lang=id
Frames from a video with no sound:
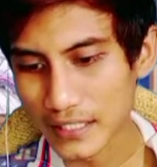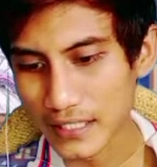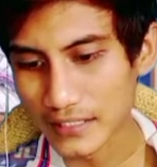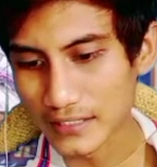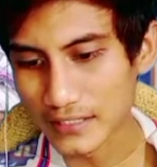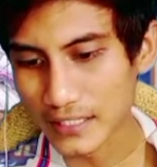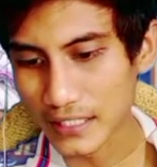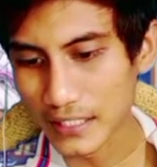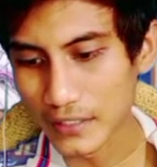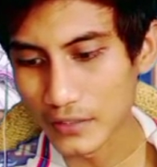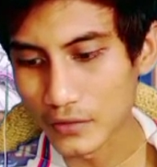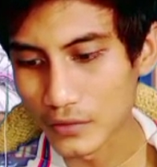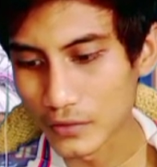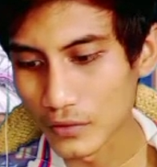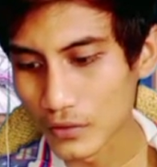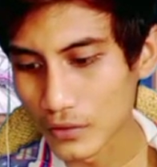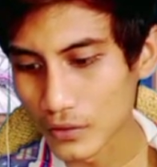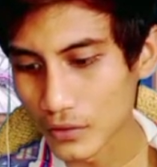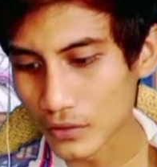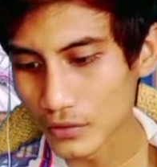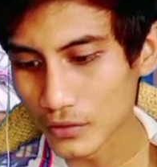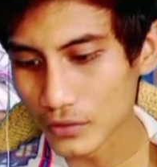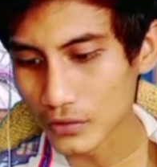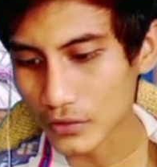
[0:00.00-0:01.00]
selesaiin
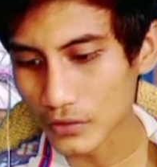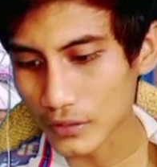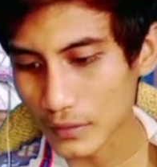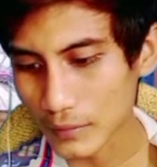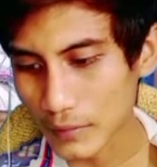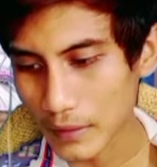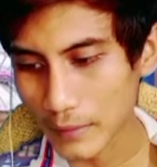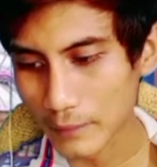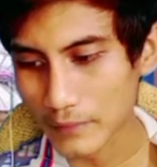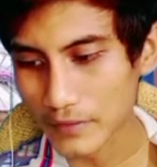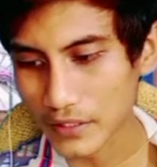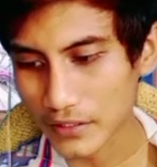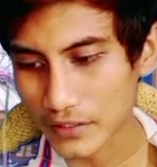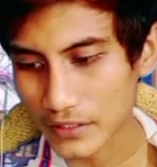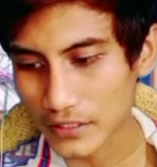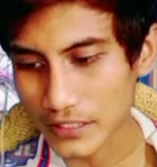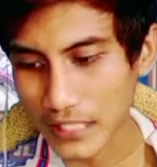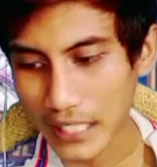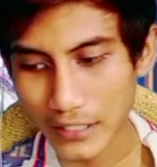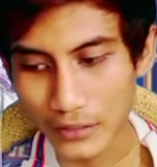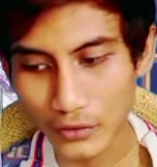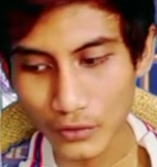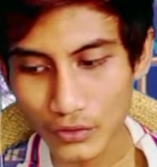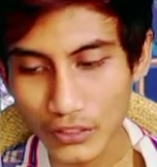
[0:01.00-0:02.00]
dulu untuk episode
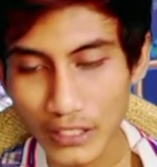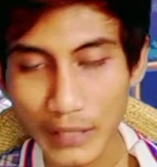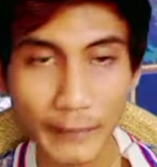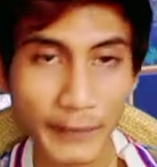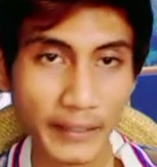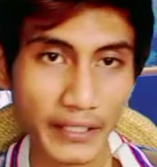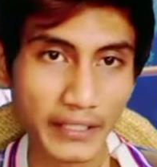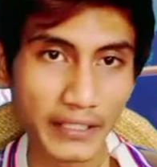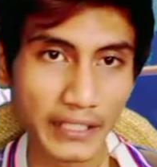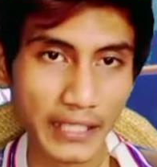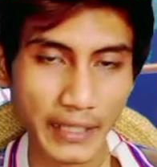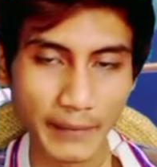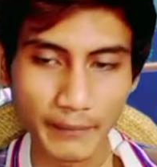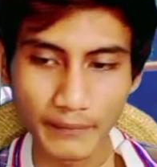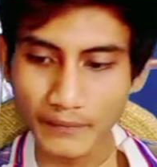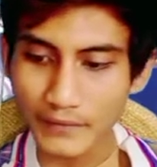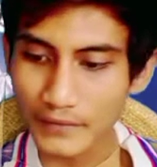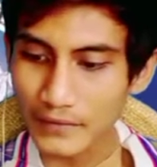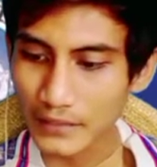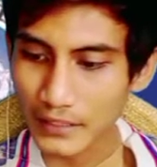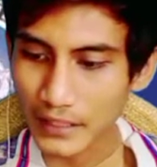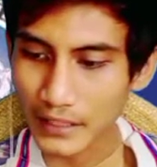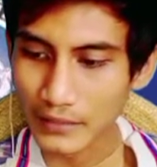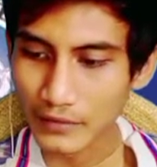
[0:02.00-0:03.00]
1 sampai
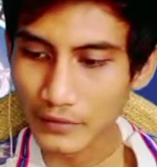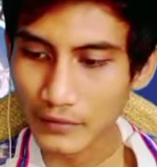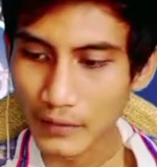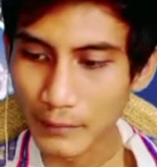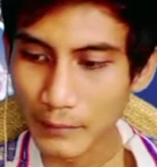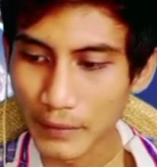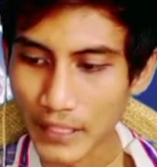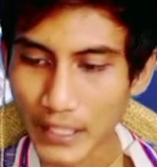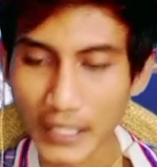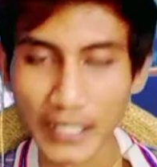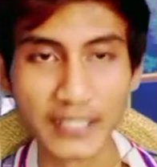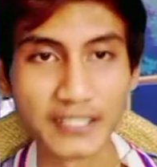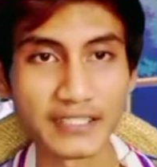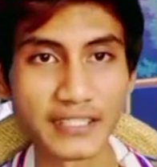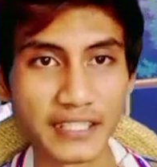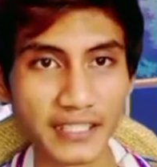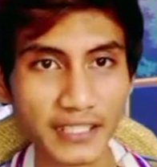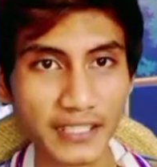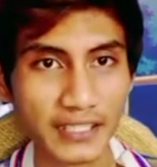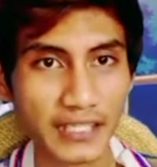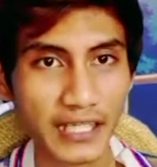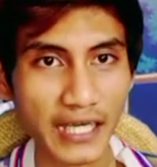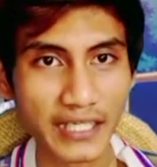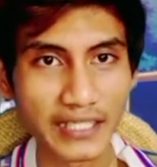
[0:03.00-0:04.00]
6 dan gua bakalan
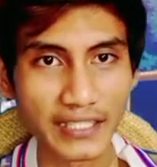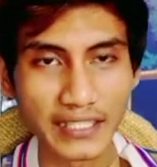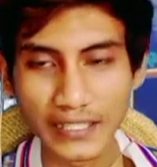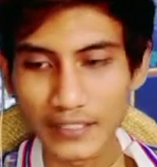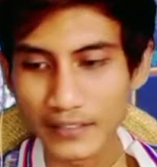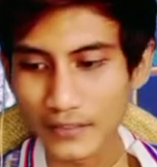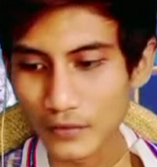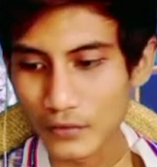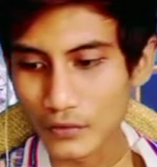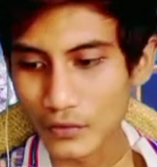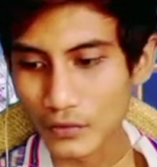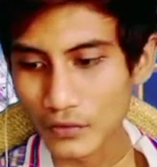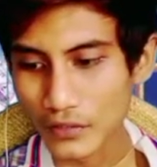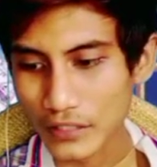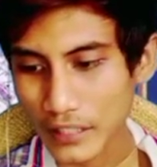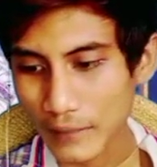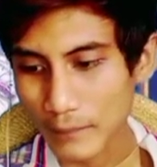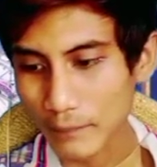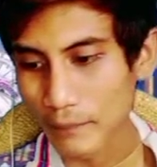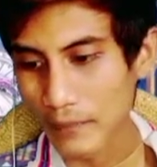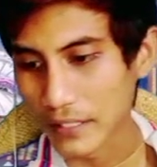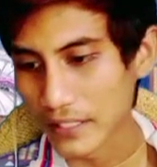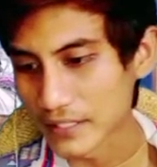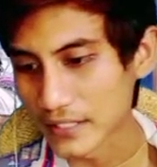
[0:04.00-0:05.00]
share ke kalian untuk
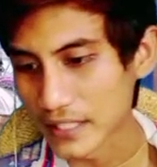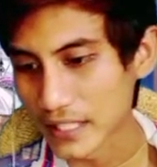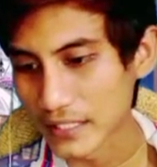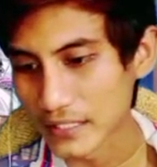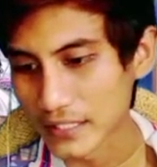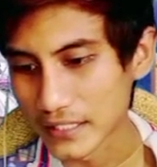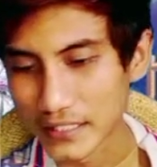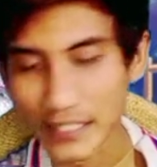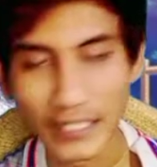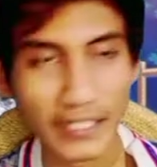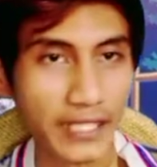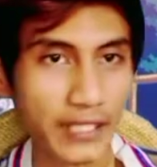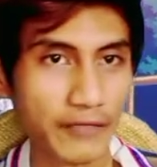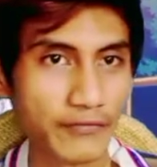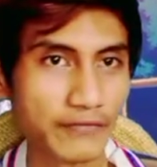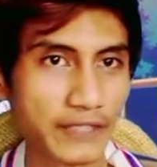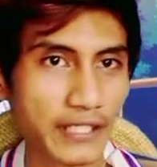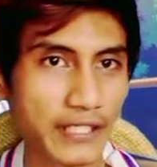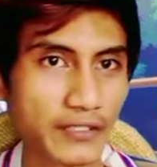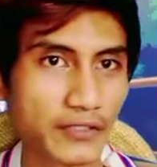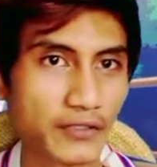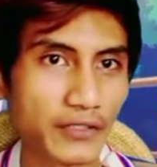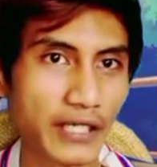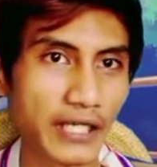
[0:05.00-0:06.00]
gameplaynya Dead
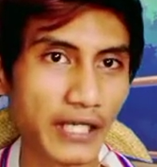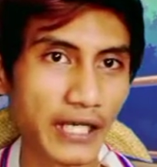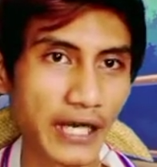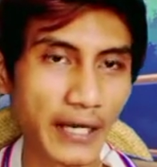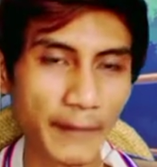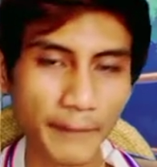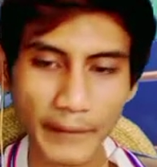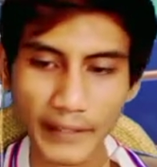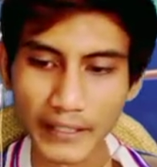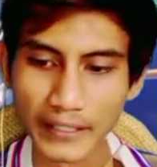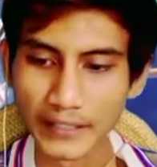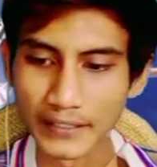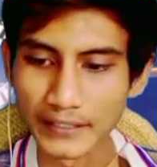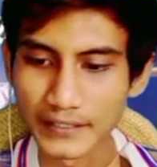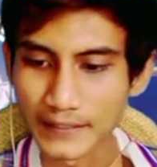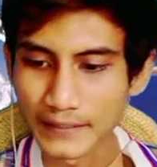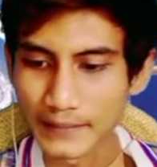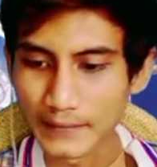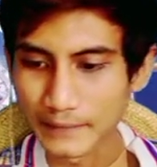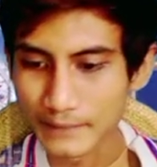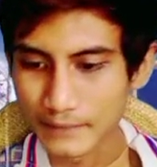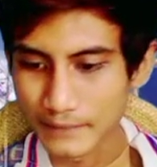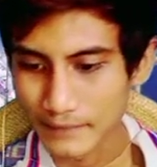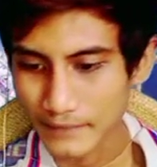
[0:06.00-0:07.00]
Alive-nya itu kayak apa guys
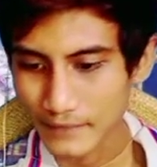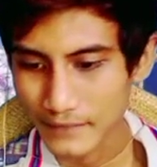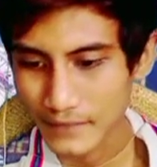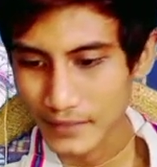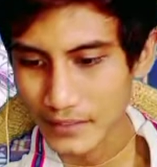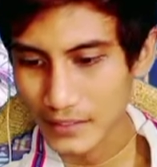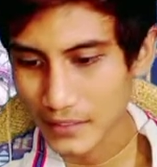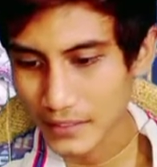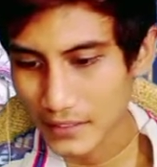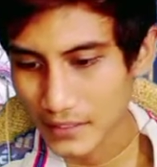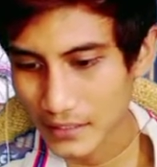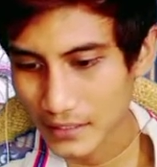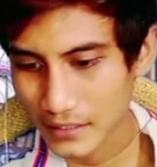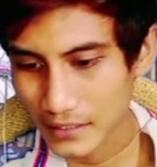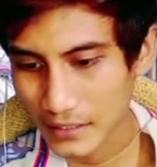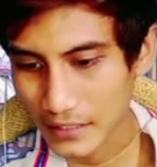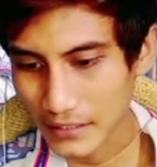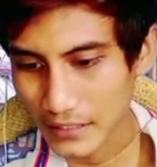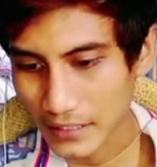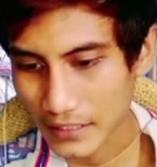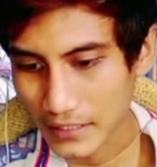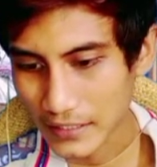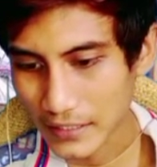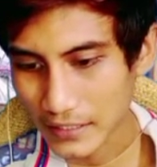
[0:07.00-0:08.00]

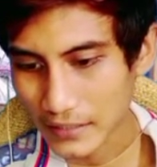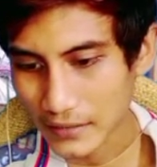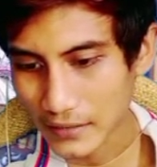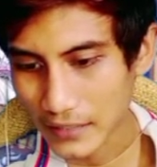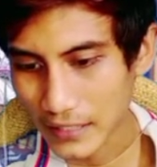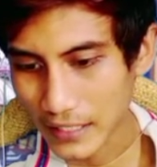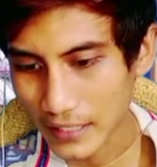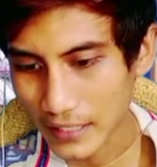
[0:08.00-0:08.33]
kita lihat